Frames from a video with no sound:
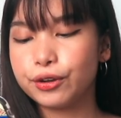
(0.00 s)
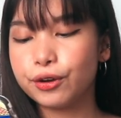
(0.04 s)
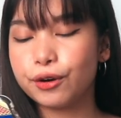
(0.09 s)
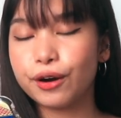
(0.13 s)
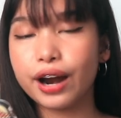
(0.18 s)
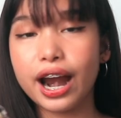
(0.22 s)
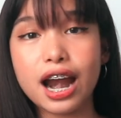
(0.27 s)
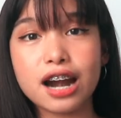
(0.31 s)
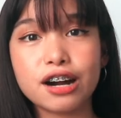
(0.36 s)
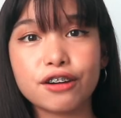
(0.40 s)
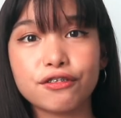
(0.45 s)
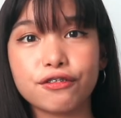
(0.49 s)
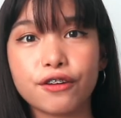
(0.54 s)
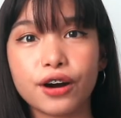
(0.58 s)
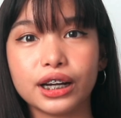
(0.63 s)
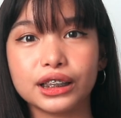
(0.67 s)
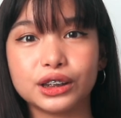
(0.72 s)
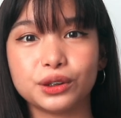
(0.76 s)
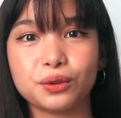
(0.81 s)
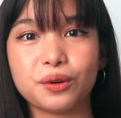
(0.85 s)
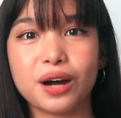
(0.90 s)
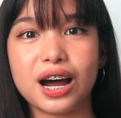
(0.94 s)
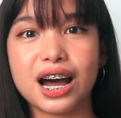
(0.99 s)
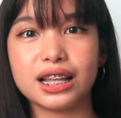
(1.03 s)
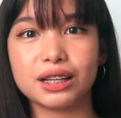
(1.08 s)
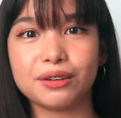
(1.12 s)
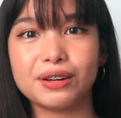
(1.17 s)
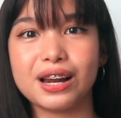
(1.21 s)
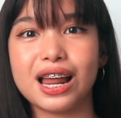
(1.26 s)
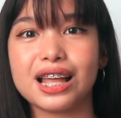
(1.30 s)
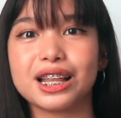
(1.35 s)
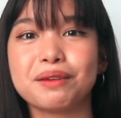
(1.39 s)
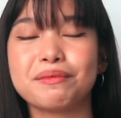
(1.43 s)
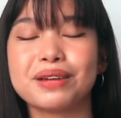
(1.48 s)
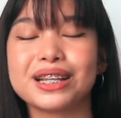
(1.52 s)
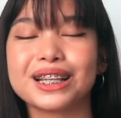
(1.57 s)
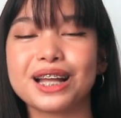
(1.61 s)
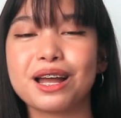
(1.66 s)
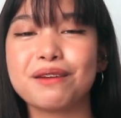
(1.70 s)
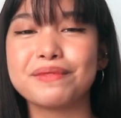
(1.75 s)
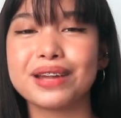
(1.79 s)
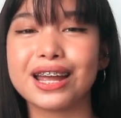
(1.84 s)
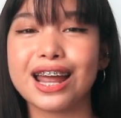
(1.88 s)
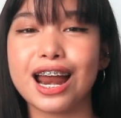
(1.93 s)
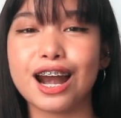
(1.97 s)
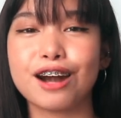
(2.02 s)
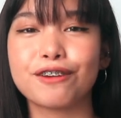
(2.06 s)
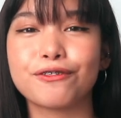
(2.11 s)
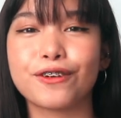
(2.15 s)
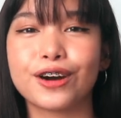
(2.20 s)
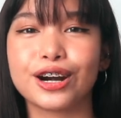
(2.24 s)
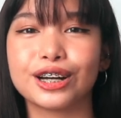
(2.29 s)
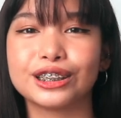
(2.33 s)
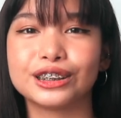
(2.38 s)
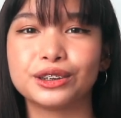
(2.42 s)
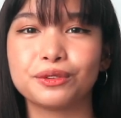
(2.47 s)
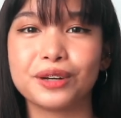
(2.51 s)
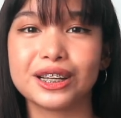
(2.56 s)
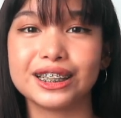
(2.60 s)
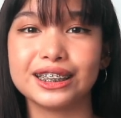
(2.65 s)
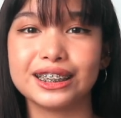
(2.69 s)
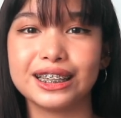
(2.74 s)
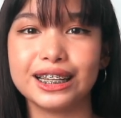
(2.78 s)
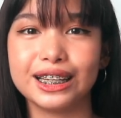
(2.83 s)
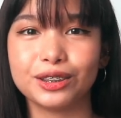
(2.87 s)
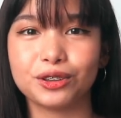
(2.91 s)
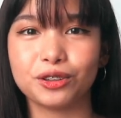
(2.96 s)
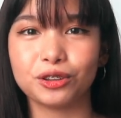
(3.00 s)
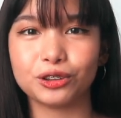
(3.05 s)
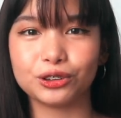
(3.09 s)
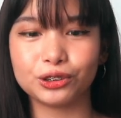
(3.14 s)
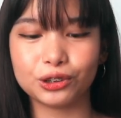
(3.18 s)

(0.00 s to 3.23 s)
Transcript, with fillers: Yung Air Force 1. Wala naman kami Air Force 1 dito.